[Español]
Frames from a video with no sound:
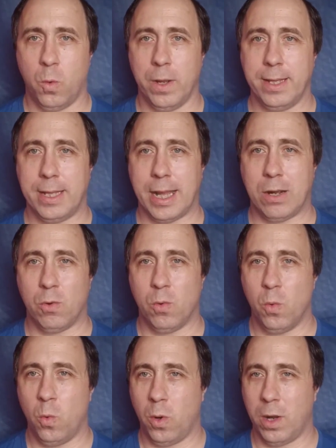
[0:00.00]
cuenta
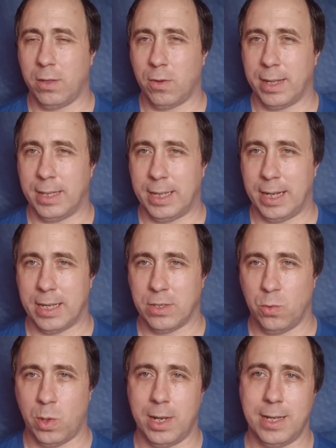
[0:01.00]
con cuatro
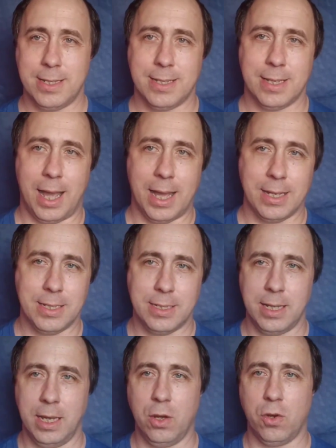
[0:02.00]
antenas duales a
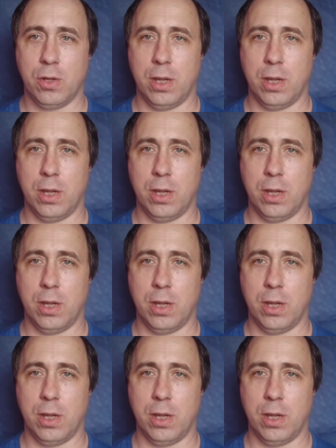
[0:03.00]
5